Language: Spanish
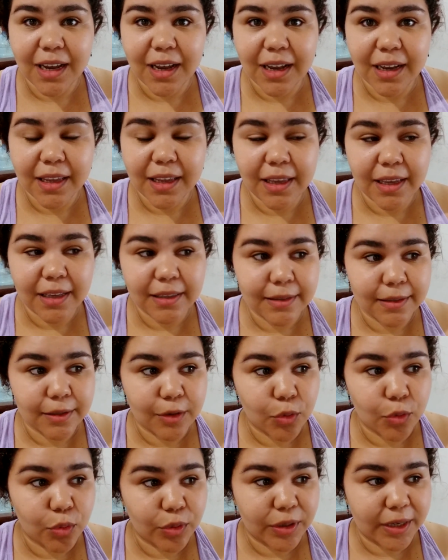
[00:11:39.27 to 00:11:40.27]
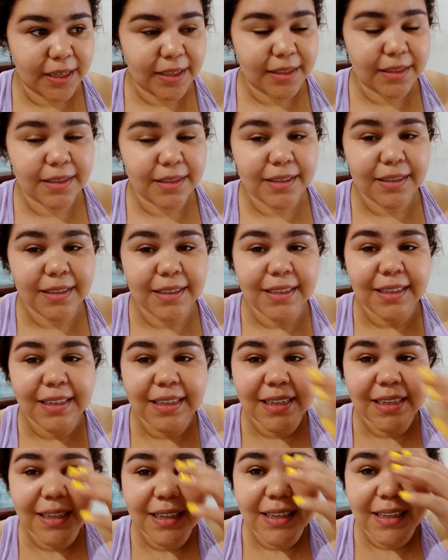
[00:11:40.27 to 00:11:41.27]
Aquí es lunes
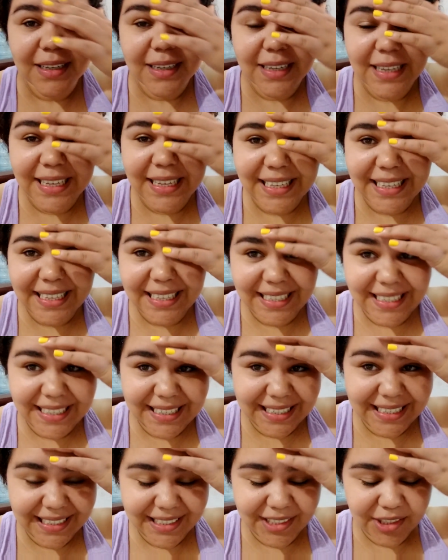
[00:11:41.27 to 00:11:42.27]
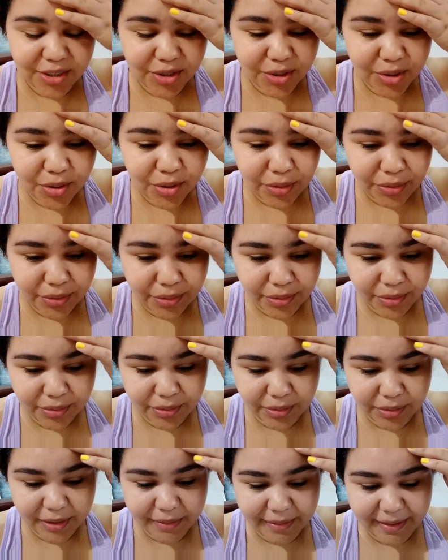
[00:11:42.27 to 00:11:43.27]
y
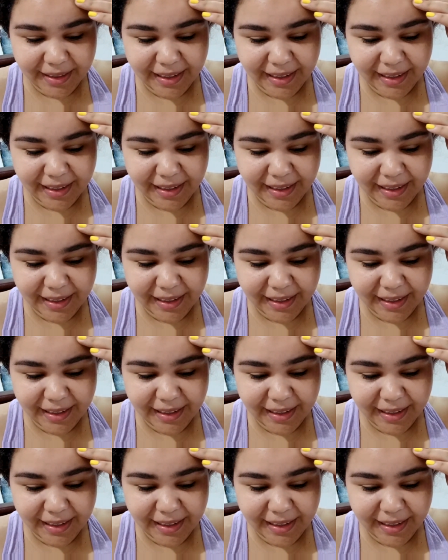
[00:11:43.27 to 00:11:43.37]
yo de